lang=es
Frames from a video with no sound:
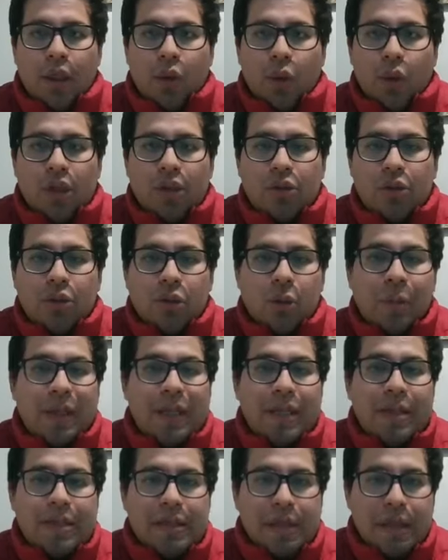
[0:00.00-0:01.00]
cuáles son los
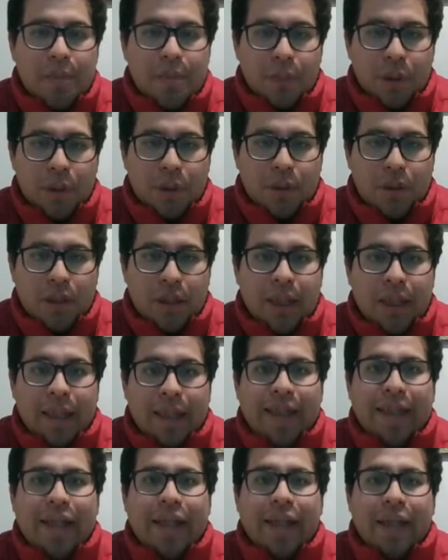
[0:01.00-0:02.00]
principios que
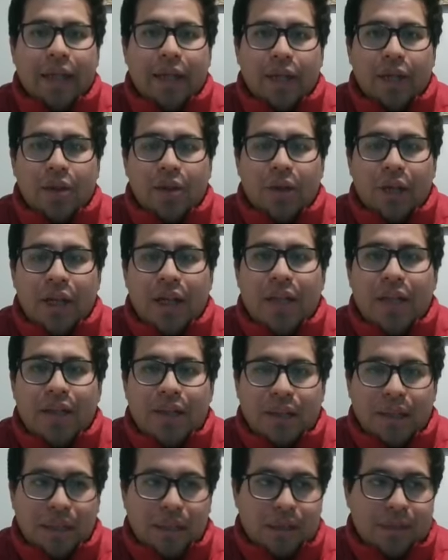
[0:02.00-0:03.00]
rigen y
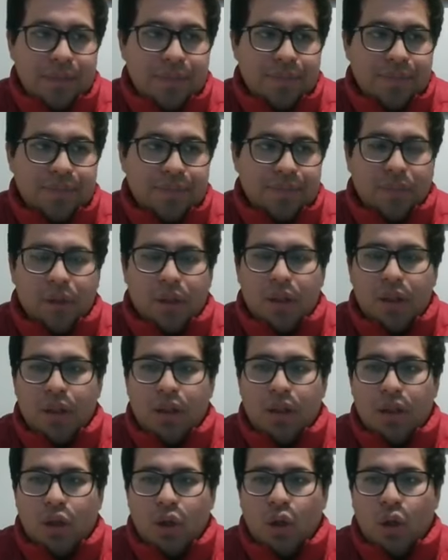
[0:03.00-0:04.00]
orientan
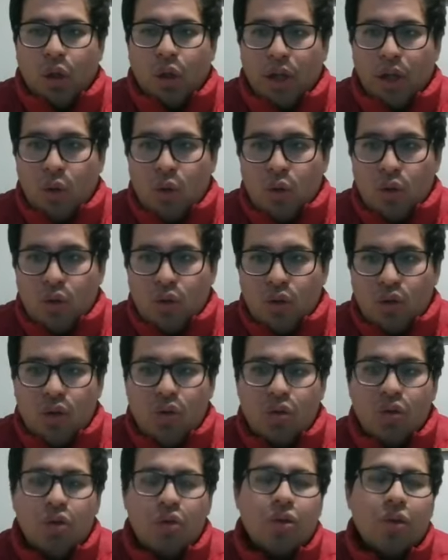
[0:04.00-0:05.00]
los
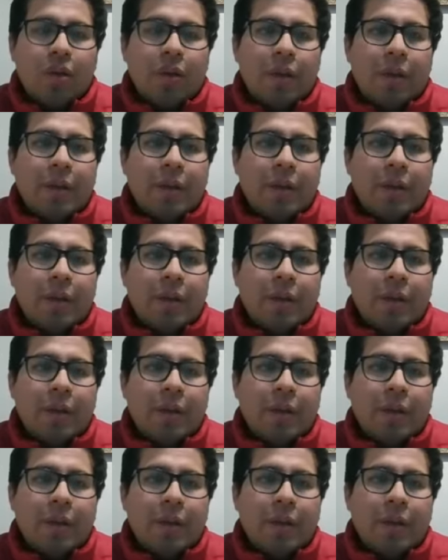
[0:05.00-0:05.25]
recursos,